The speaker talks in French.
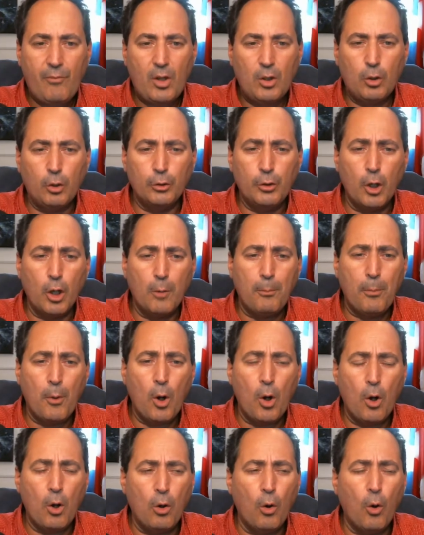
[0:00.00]
qu'on n'aura
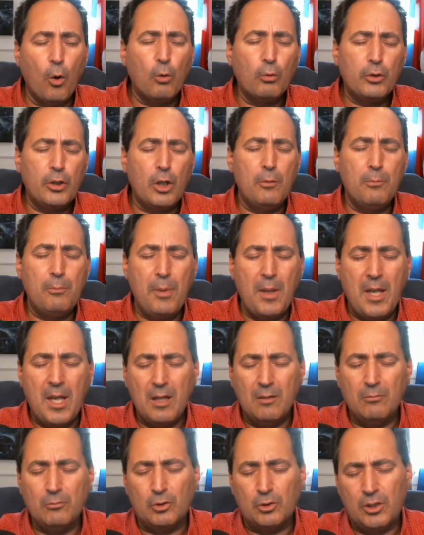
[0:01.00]
pas aucun
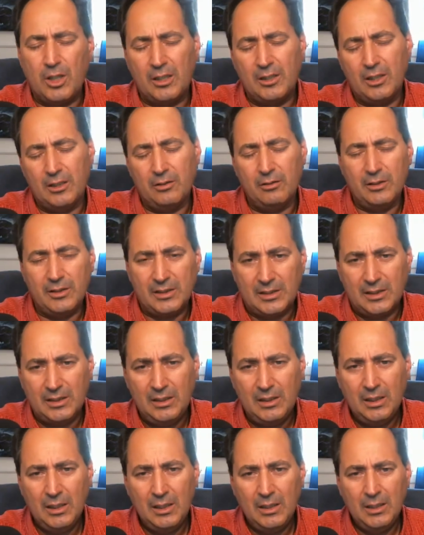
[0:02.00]
PM du Canada
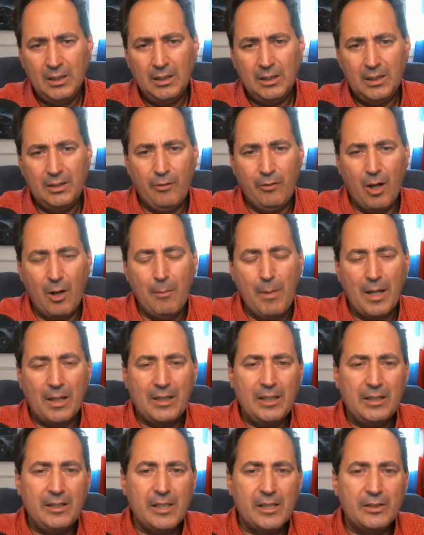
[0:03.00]
ici qui va
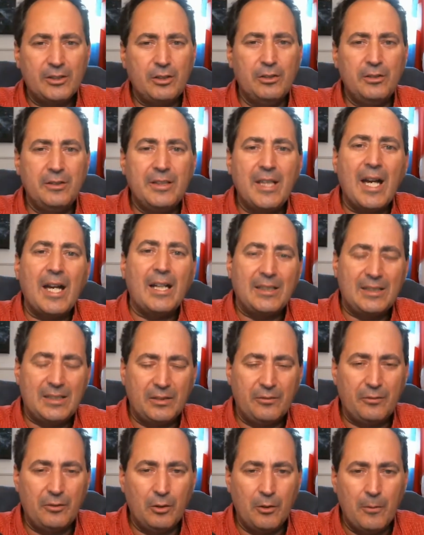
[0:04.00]
embarquer dans ce
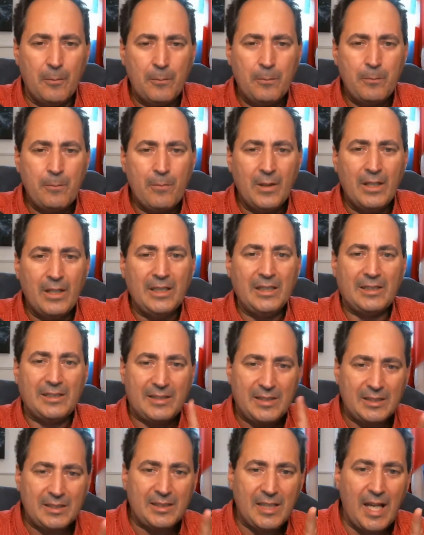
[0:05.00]
narratif-là. Et
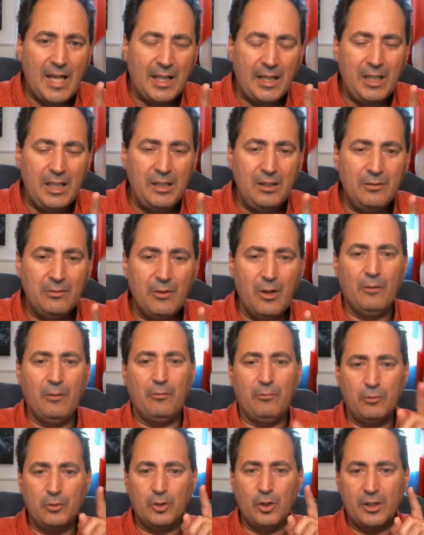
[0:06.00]
si ça arrive,
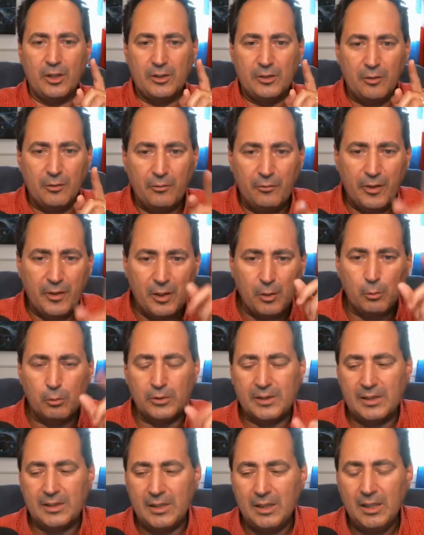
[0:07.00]
vous aurez ce
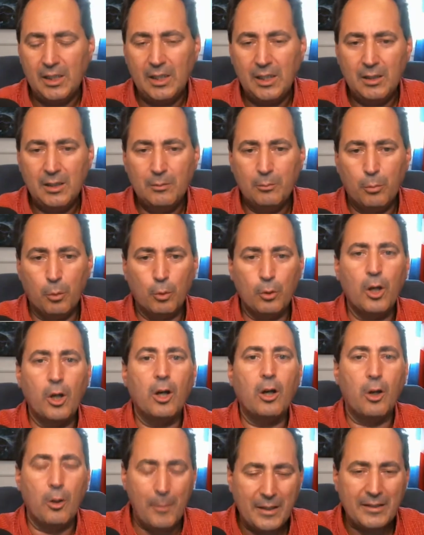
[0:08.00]
vidéo-ci pour
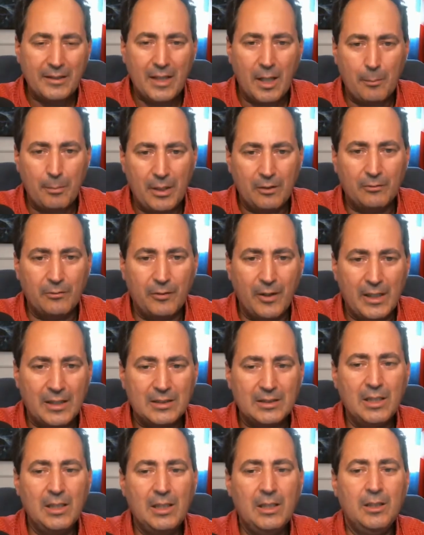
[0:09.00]
leur remettre dans pleine
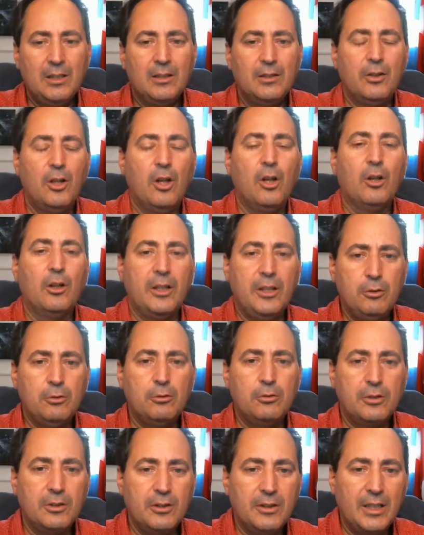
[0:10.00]
face de leur
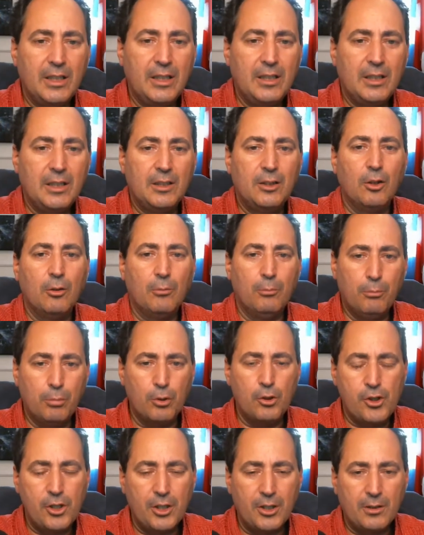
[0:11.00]
inutilité et de leur
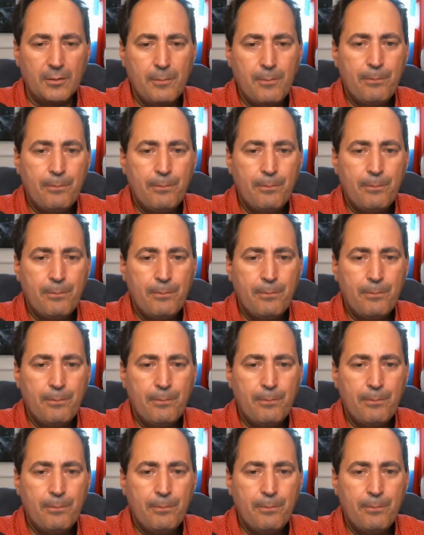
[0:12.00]
bullshit.